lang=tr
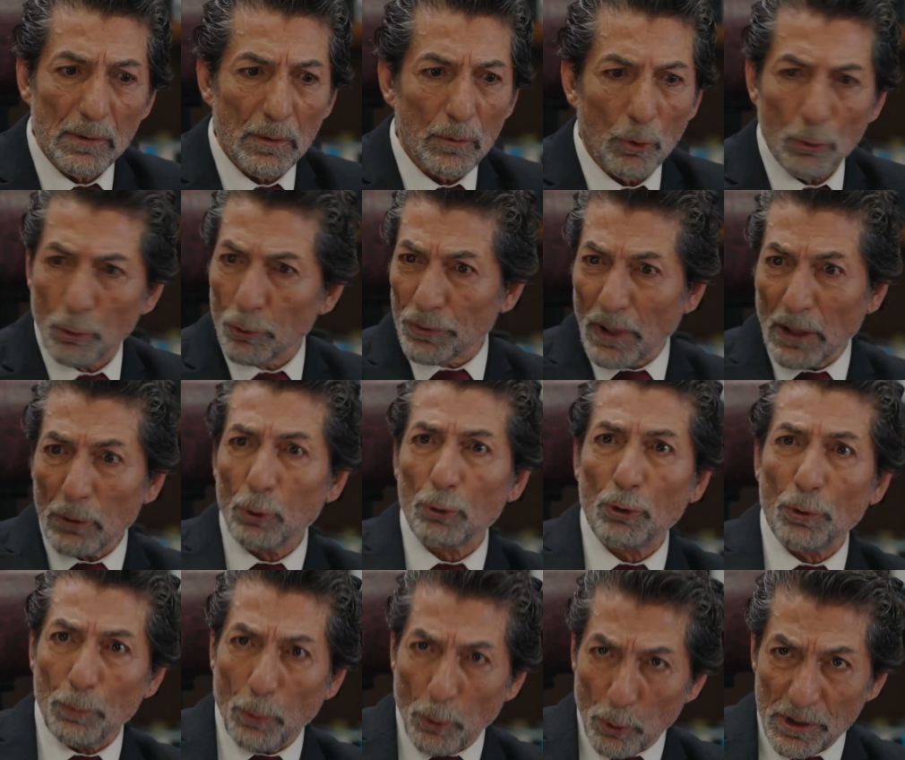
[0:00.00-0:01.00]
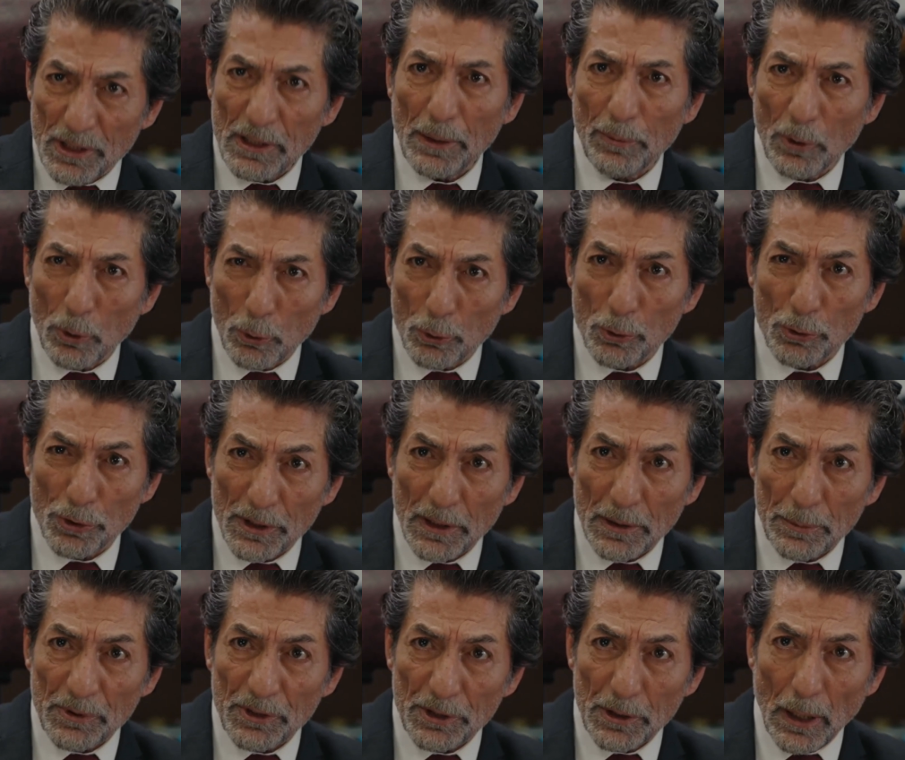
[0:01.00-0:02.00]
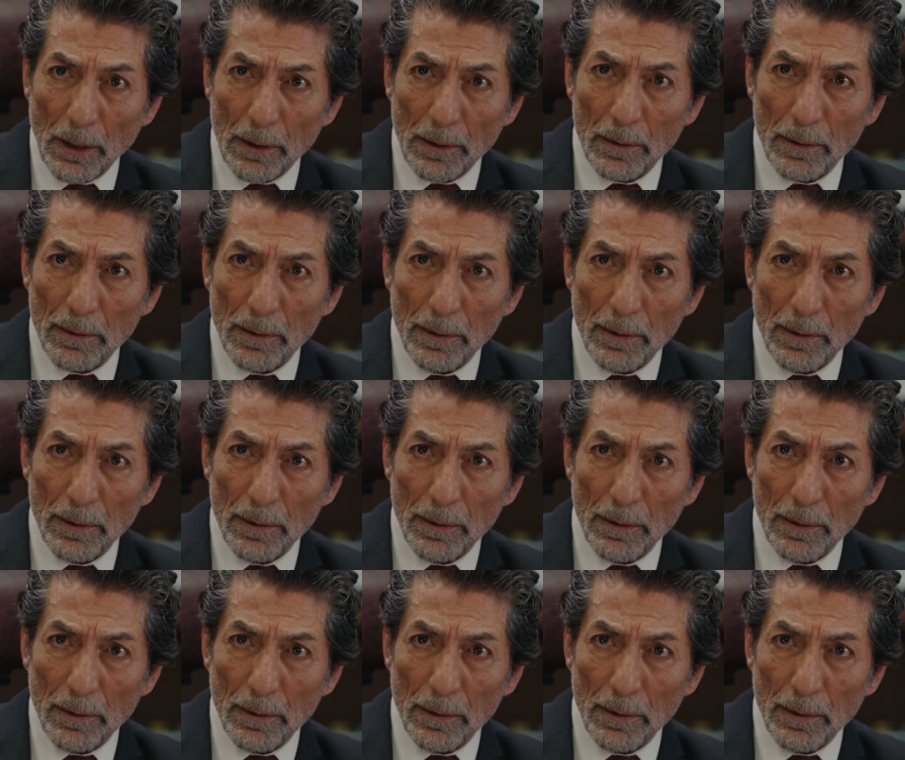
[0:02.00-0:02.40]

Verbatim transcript: Konundan tutup polise mi götürseymiş yani?